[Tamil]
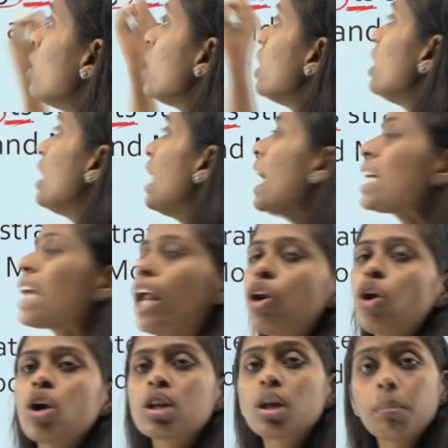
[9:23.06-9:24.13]
இந்தியா
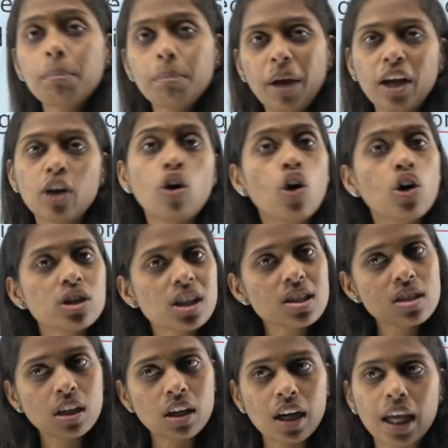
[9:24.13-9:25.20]
கெனாட் பெக் ஆன்
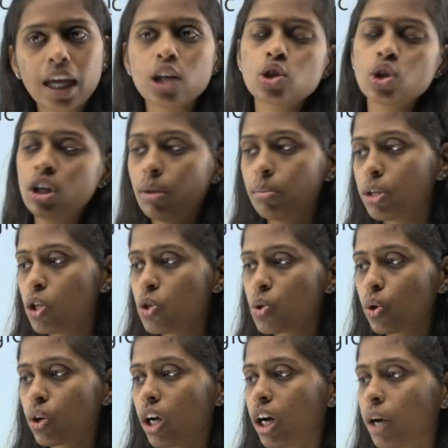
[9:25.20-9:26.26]
இட்ஸ் ரிலேஷன் அப்படின்னு
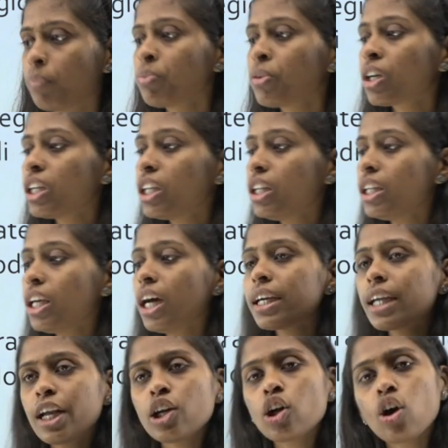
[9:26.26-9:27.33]
சொல்றாங்க இந்தியா
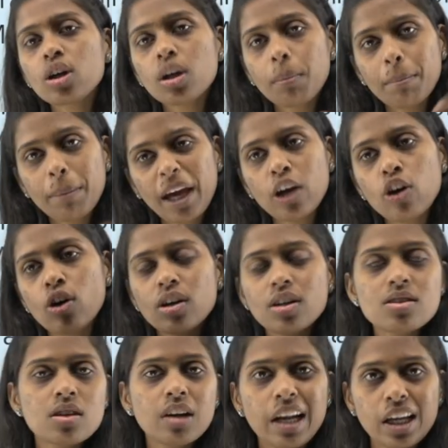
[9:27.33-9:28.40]
கென்னாட் பெக் ஆன்
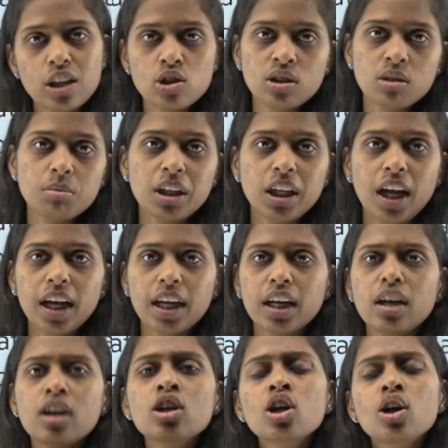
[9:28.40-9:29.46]
இட்ஸ் ரிலேஷன் அப்படின்னா என்ன
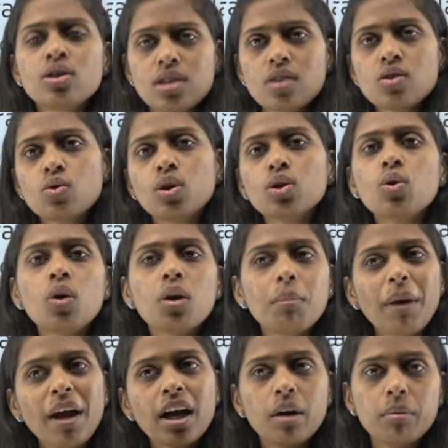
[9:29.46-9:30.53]
ஜஸ்ட் வந்து ஒரு
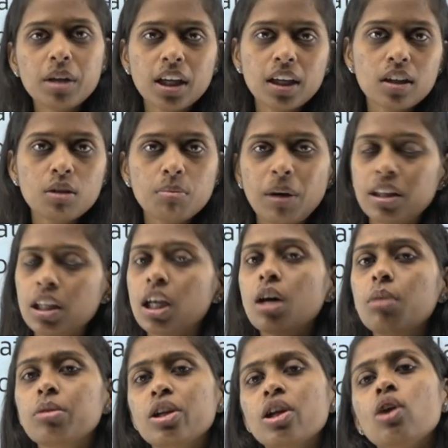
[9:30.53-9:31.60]
பெக் அப்படிங்கிறது பார்த்தீங்க
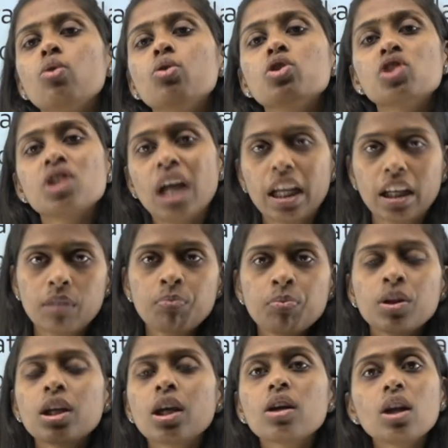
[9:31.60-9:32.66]
அப்படின்னா ஒரு ஷேரிங்
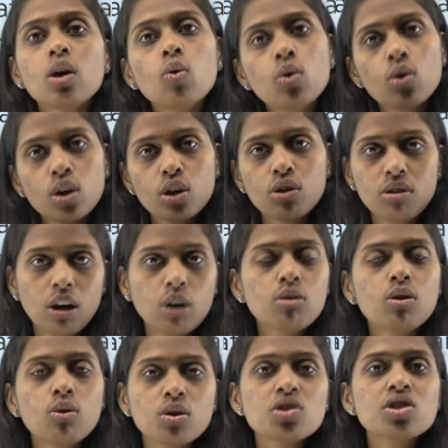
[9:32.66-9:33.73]
எனக்கும் உங்களுக்கும் நடு
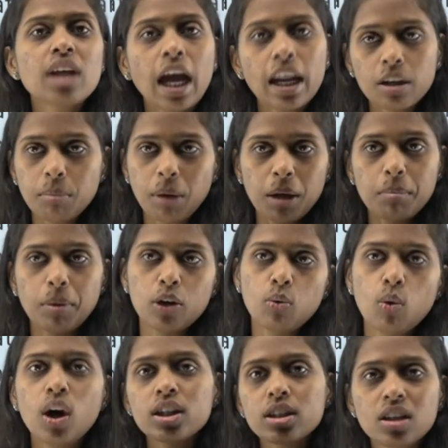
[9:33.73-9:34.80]
ஒரு ஷேரிங் மேக்
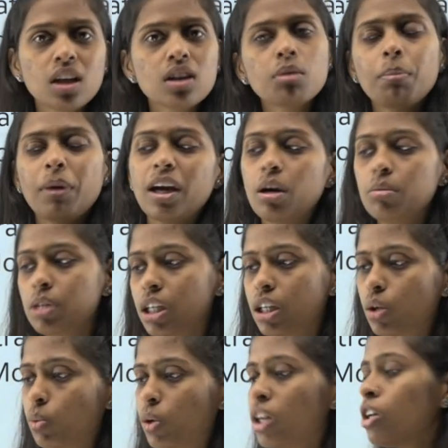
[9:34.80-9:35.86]
பண்ணுவோம் அதுதான் அந்த பெக் அப்படிங்கிற
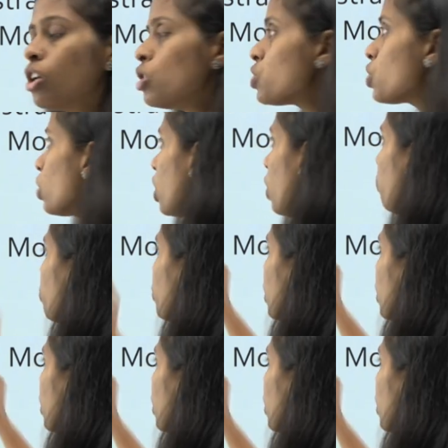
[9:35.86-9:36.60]
வேர்ட் ஸோ நான்